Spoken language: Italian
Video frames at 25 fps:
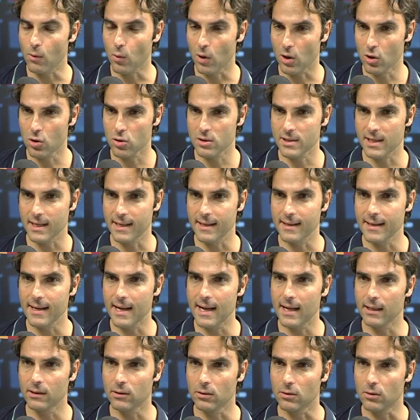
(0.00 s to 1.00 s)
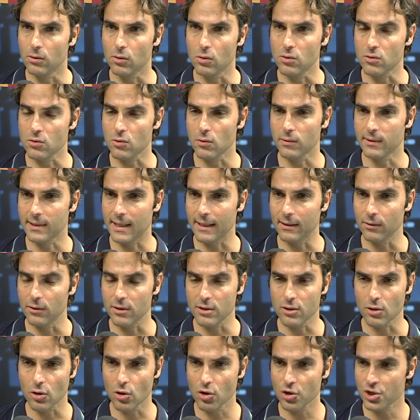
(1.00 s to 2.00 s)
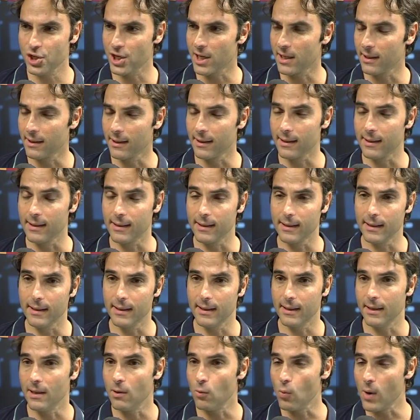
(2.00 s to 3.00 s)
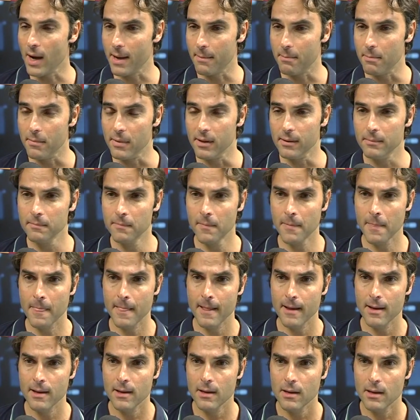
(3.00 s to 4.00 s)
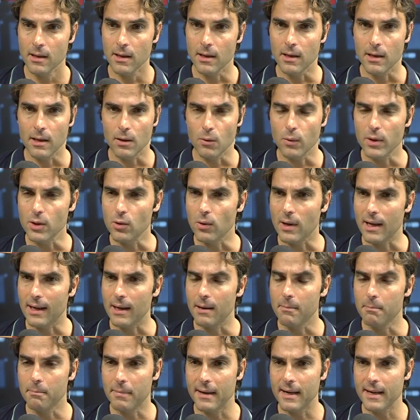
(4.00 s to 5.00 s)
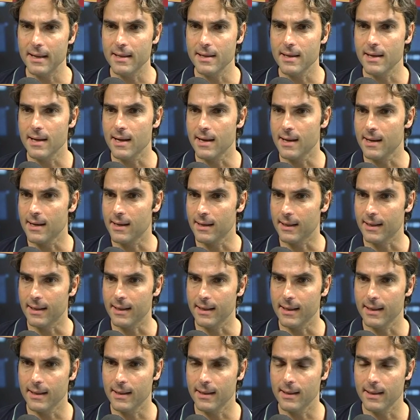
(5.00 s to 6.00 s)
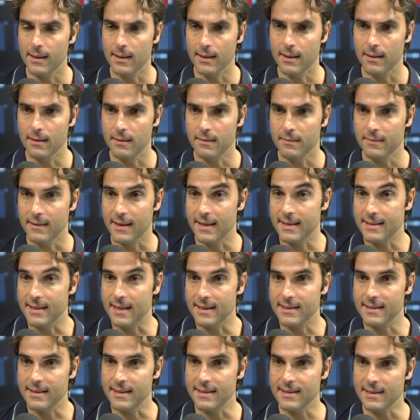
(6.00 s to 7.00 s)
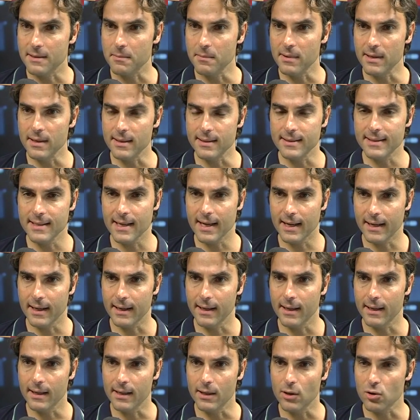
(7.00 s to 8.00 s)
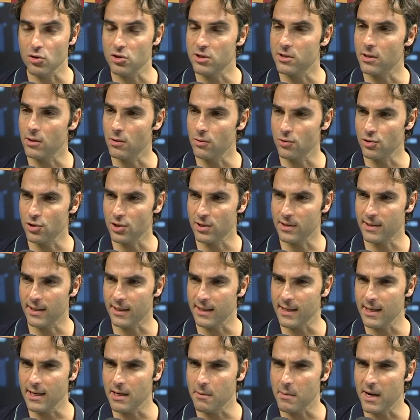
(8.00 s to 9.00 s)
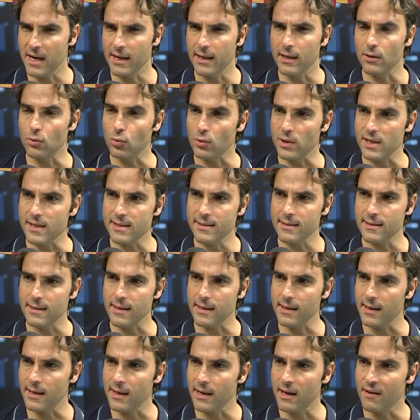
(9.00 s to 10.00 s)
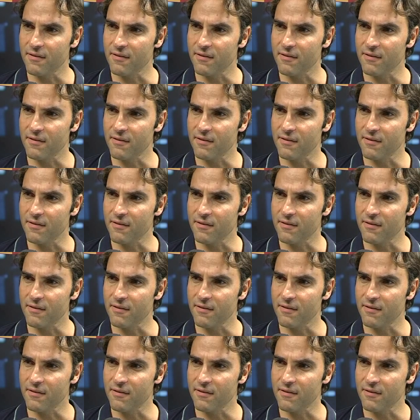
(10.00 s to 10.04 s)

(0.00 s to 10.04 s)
qualcosa che è nato consultando i social, eh, il web, eh, quindi una campagna che è tesa a sensibilizzare i nostri concittadini, ma anche i turisti che